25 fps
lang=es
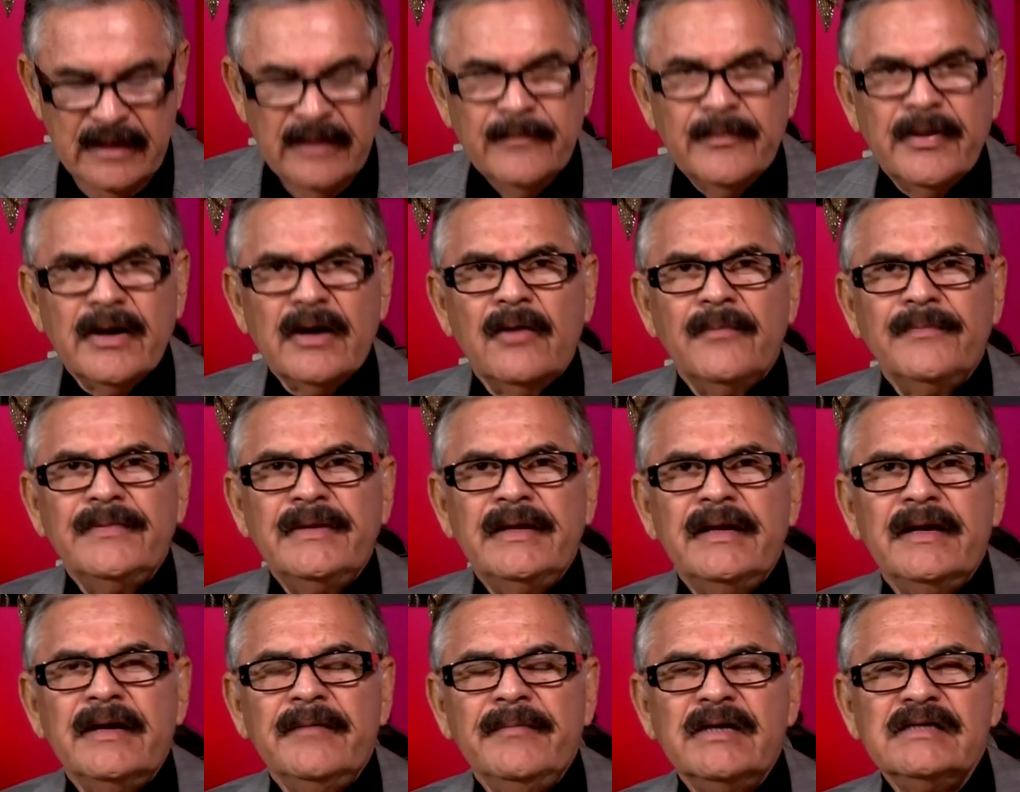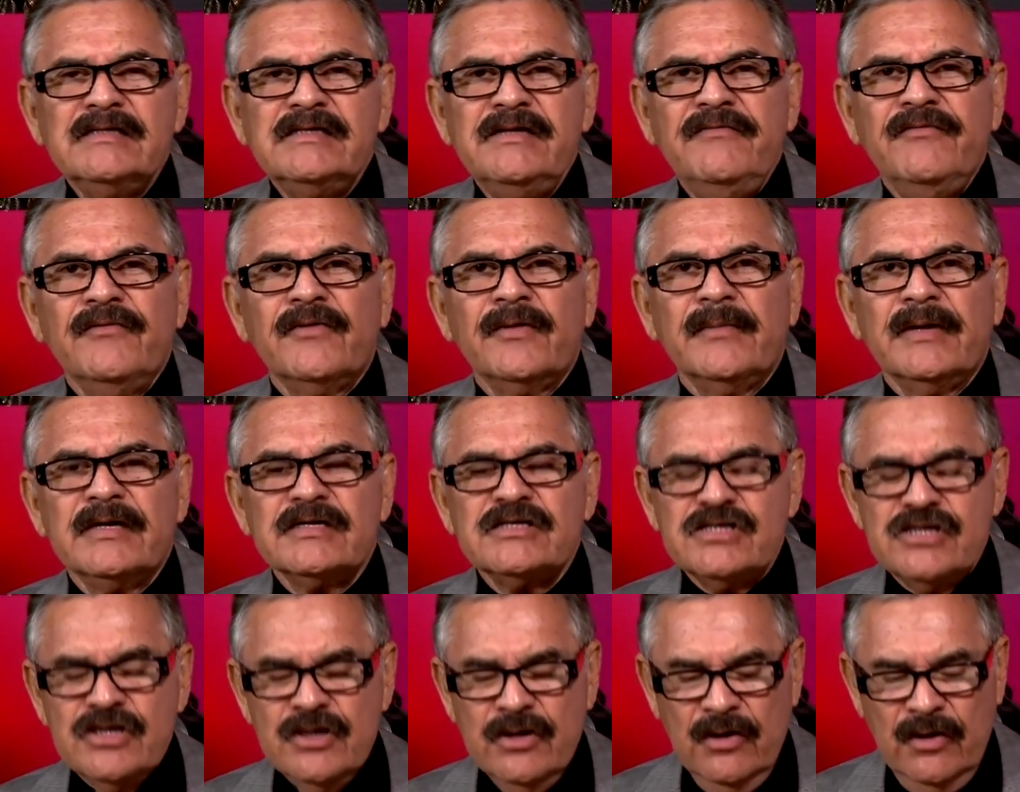Para obtener más
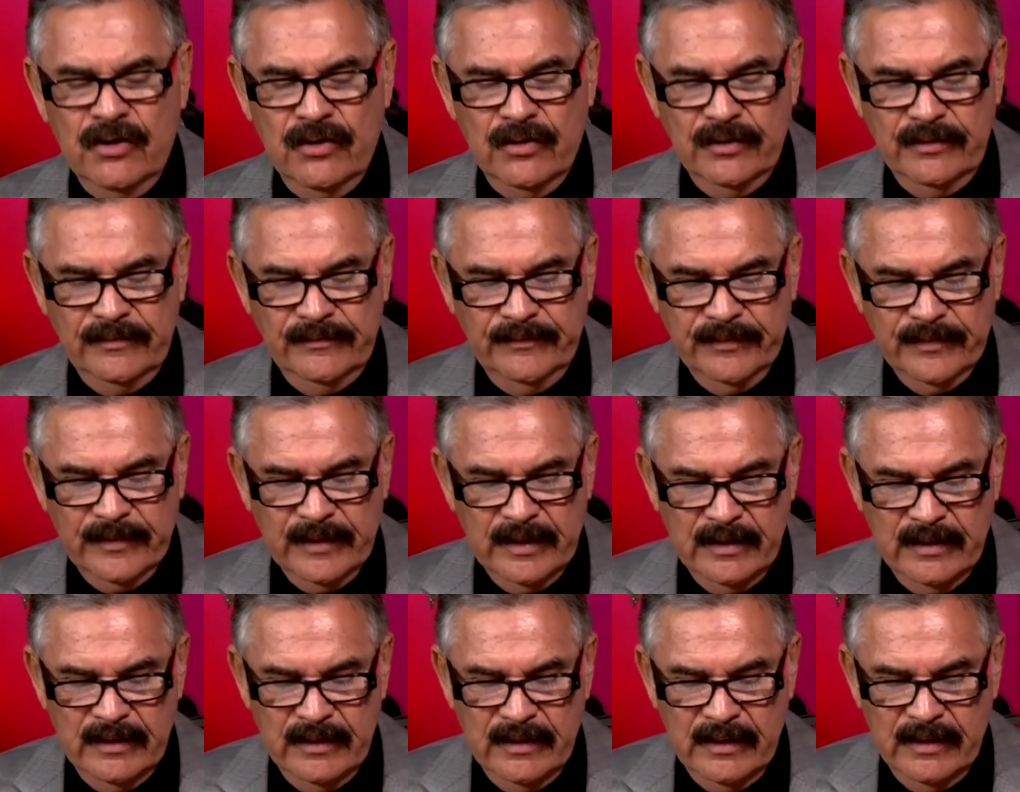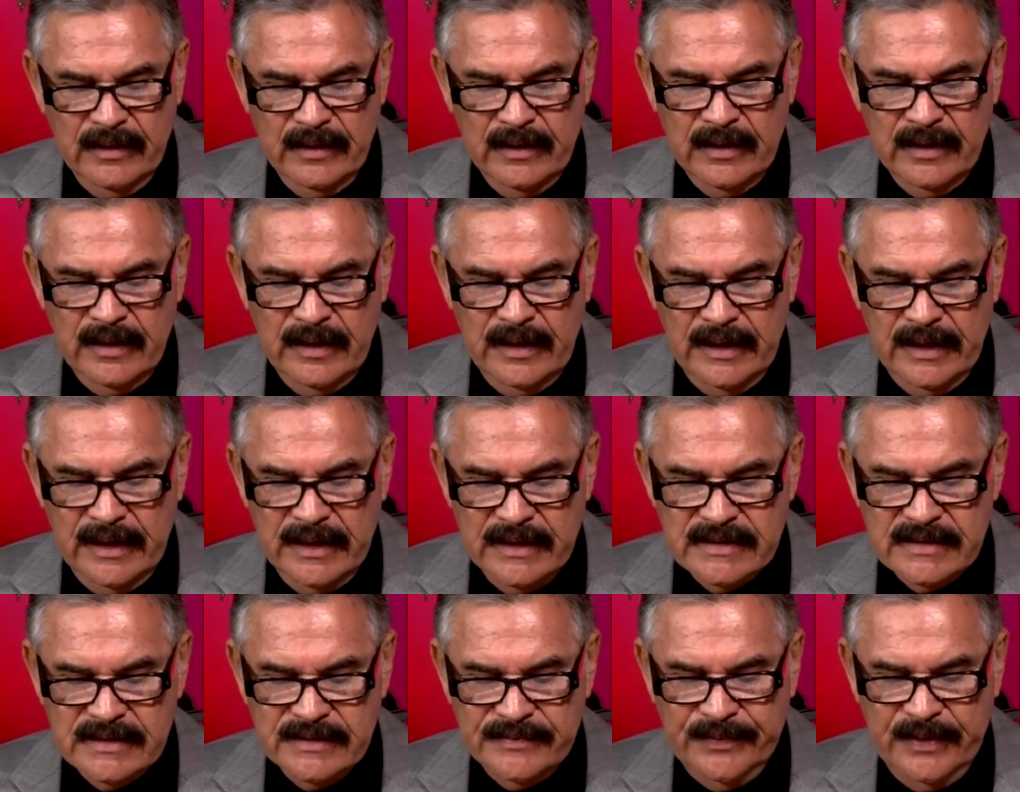información,
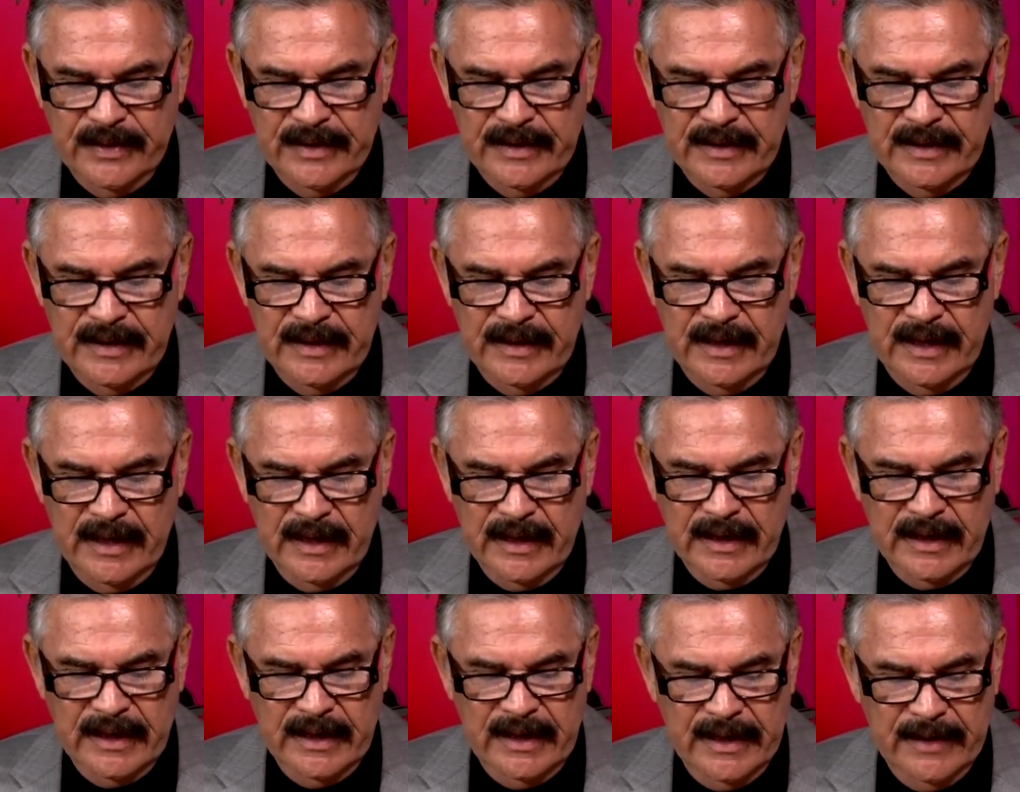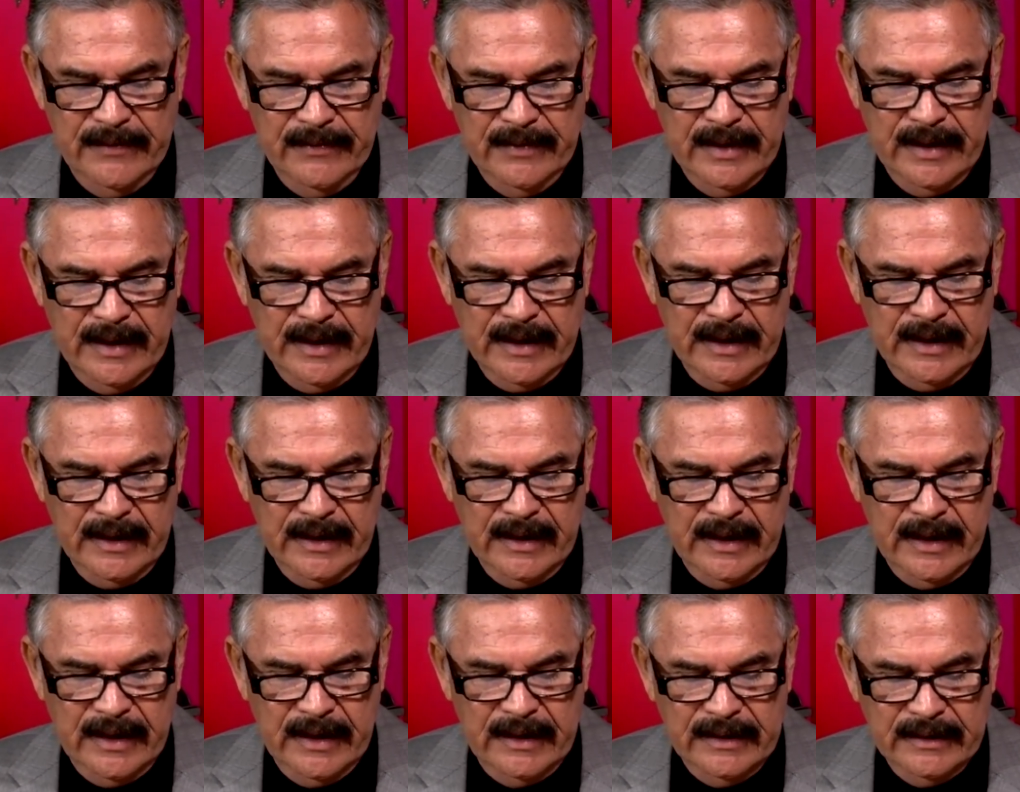les pediría que le hablaran
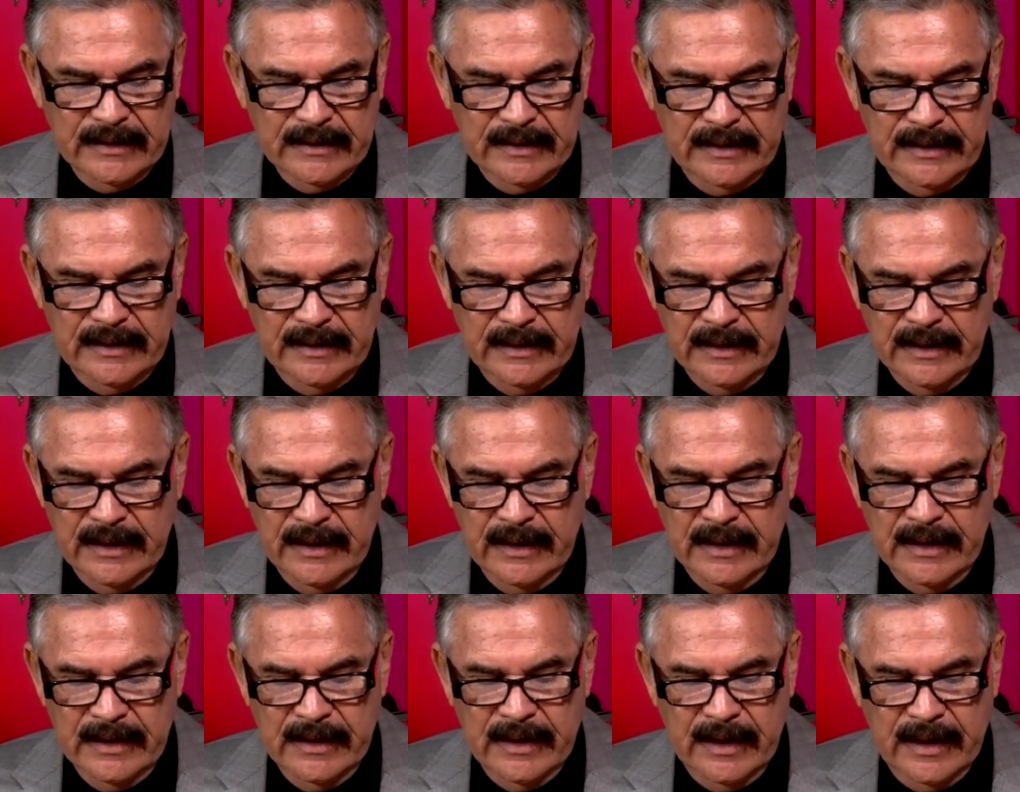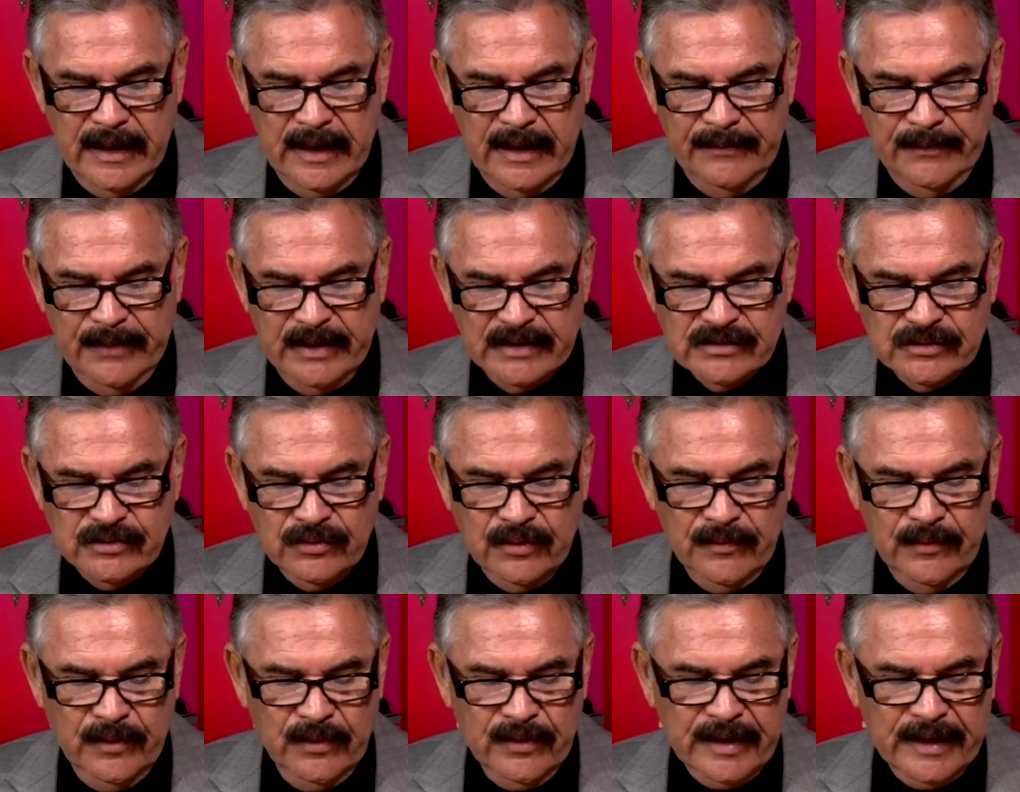al, al
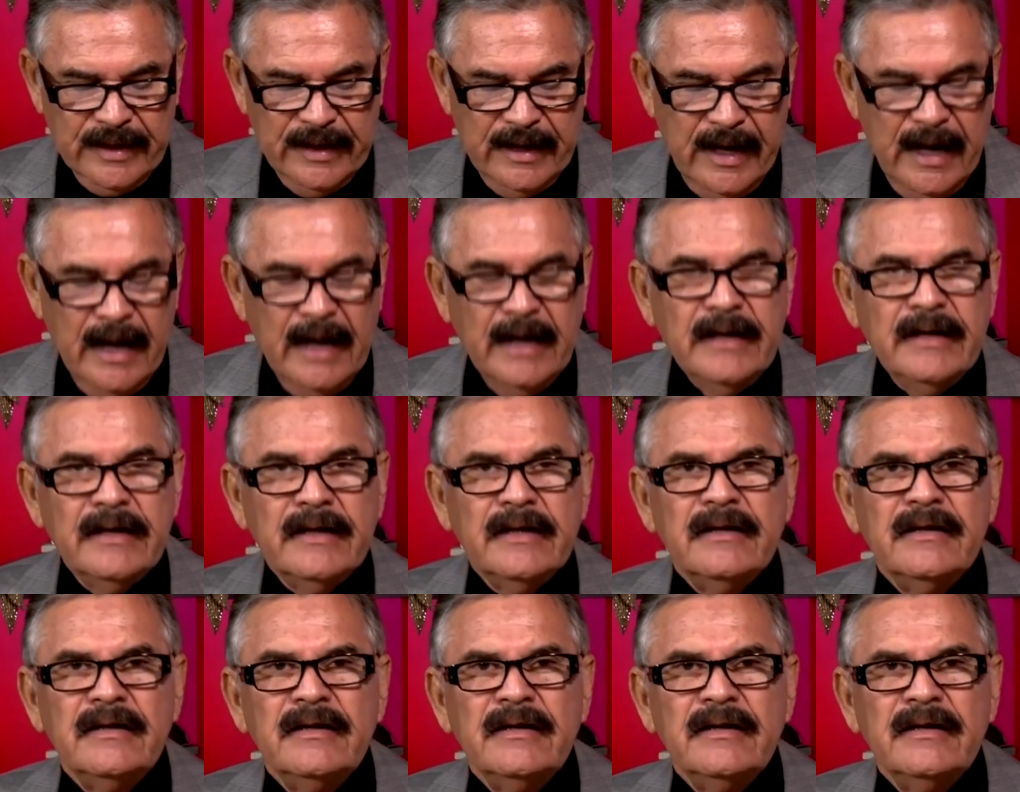pastor Monreal.